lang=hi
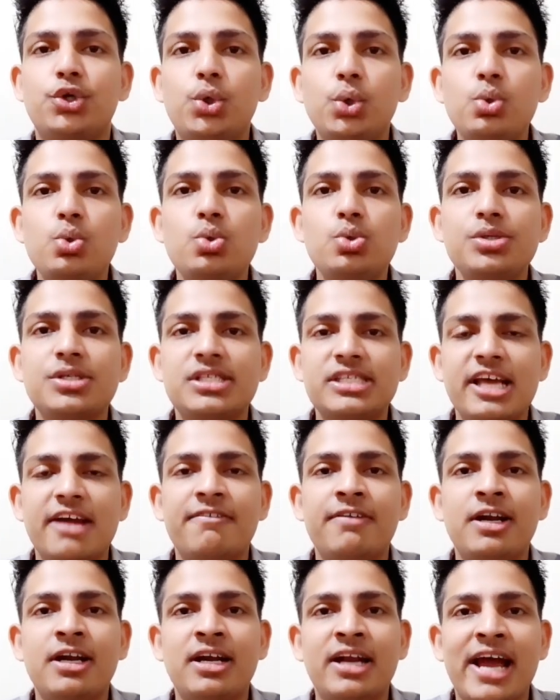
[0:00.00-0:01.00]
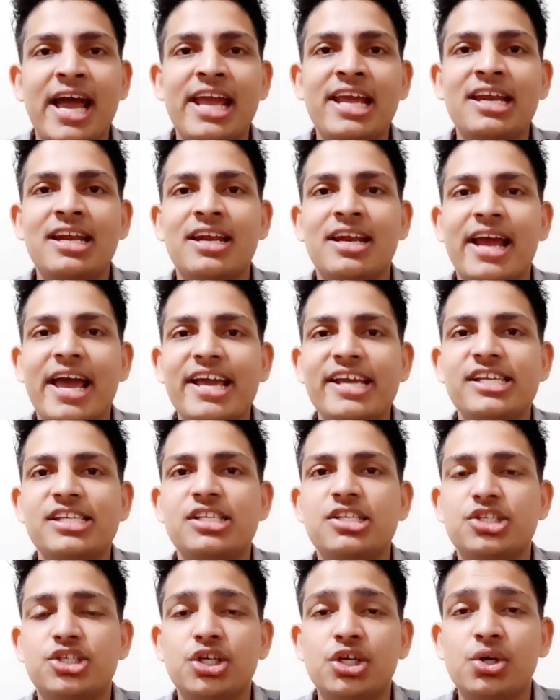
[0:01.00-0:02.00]
टू सेवन नाइन
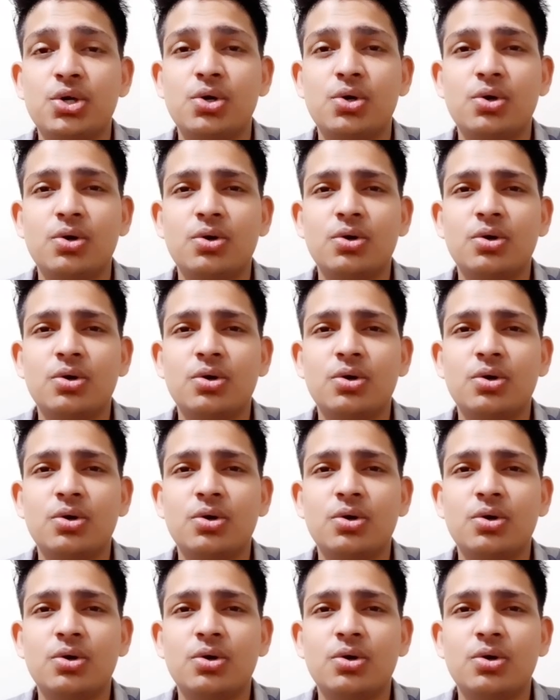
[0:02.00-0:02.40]
नाइन जीरो